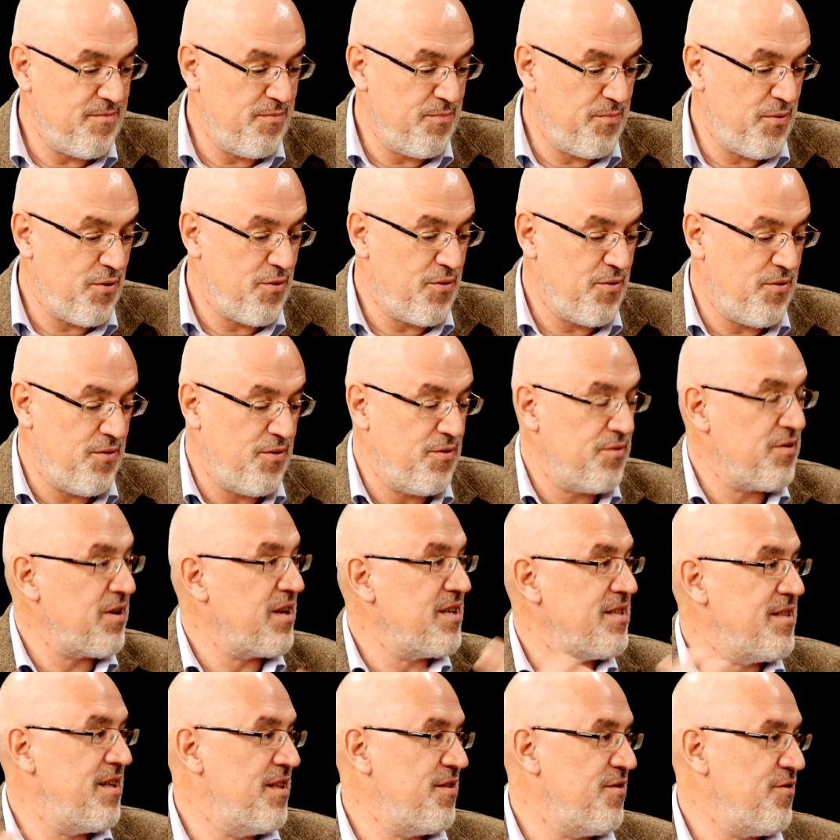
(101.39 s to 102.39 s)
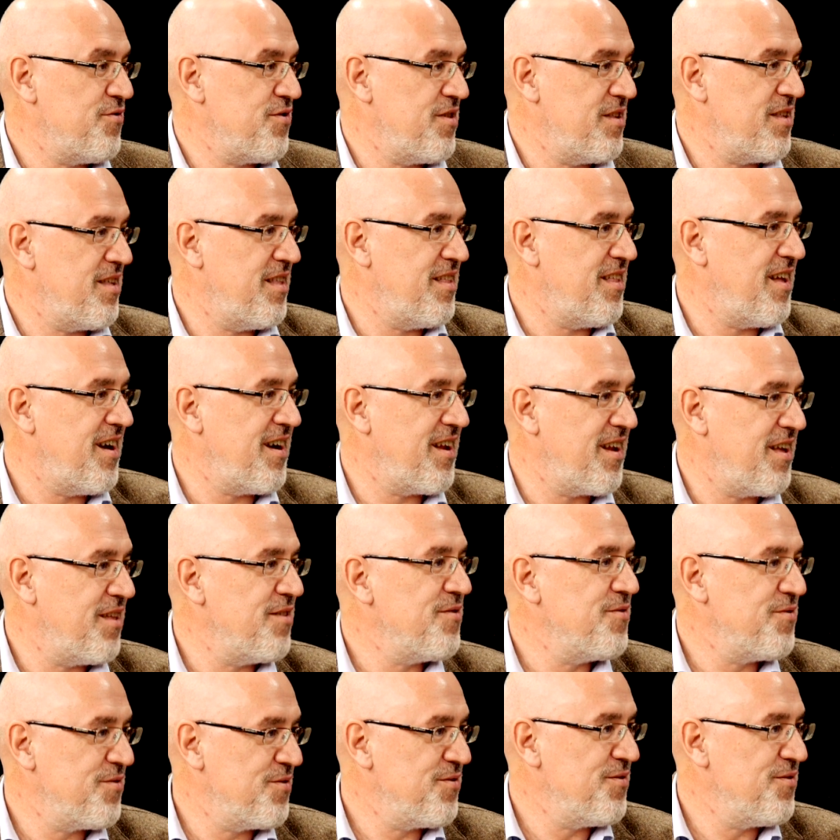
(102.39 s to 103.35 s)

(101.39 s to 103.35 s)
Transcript: un poco 360 grados.